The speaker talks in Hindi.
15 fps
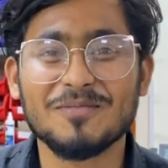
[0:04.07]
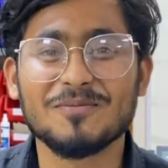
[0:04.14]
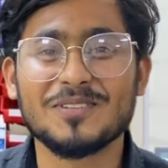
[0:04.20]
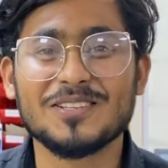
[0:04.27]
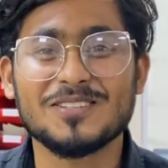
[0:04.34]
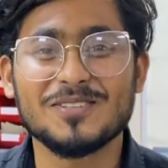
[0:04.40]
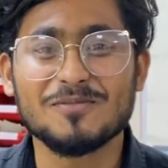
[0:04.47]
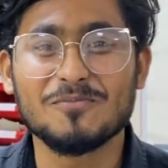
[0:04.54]
दिस
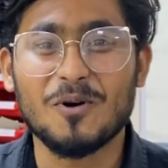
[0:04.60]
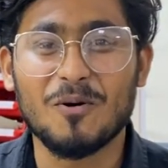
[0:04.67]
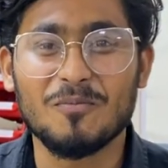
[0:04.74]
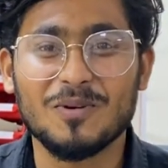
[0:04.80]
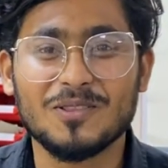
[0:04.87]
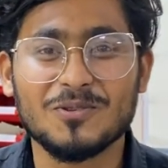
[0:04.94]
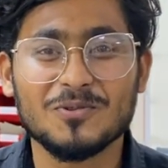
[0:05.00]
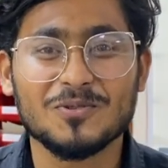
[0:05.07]
इज़ मोहम्मद
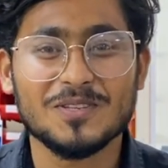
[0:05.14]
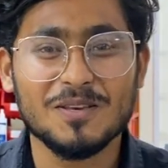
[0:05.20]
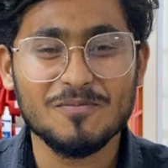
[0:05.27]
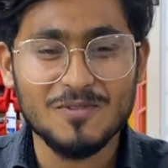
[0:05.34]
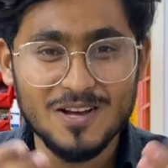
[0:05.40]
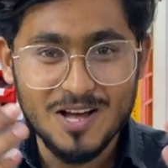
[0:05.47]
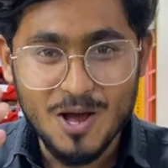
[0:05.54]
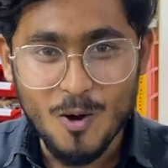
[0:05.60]

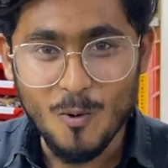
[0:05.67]
तसीब